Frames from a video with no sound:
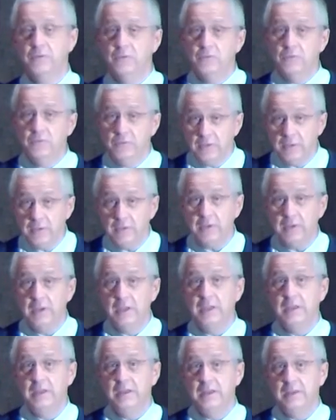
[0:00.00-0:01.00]
Und
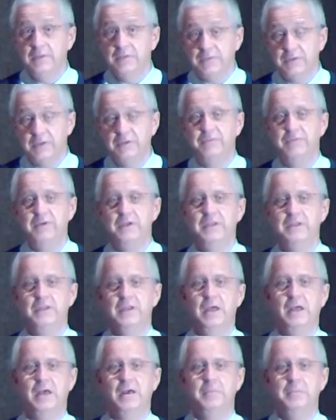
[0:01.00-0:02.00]
sie wird
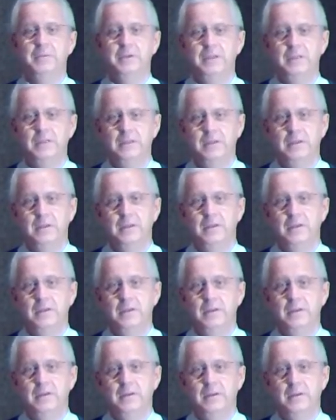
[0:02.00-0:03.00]
aber,
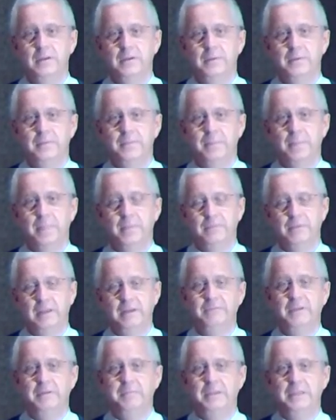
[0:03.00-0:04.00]
wenn
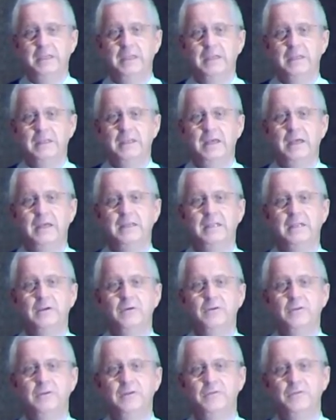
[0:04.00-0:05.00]
wir mit der Gnade
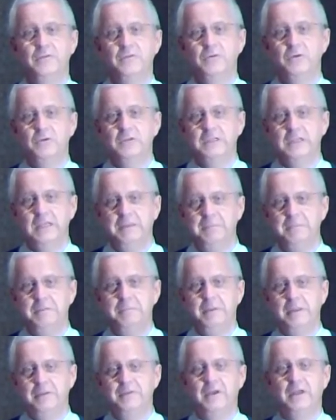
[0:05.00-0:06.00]
Gottes, und Gott gibt
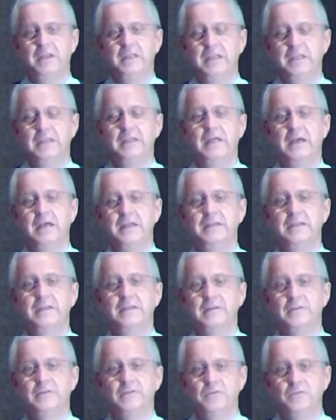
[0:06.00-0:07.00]
mir seine Gnade
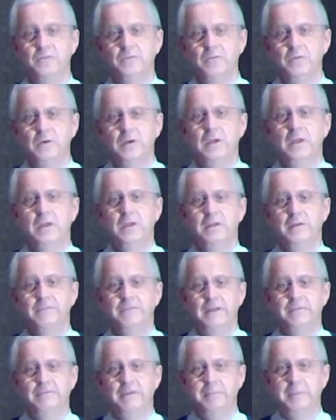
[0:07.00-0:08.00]
dazu,
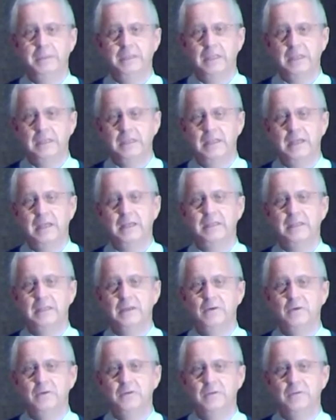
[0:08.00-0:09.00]
wenn wir mit der Gnade
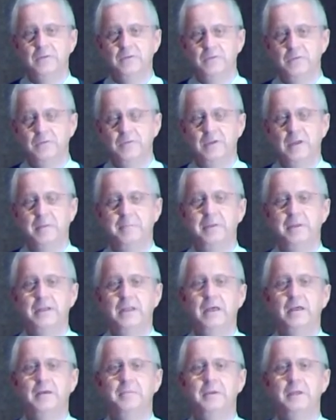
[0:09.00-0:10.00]
Gottes
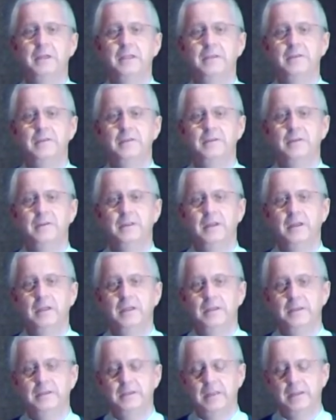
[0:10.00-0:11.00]
zusammenarbeiten,
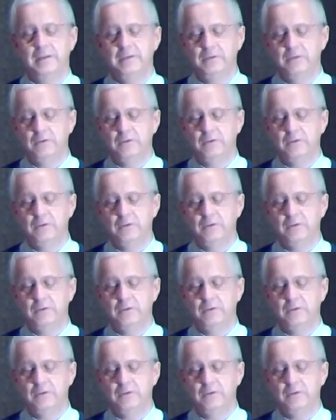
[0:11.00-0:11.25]
dann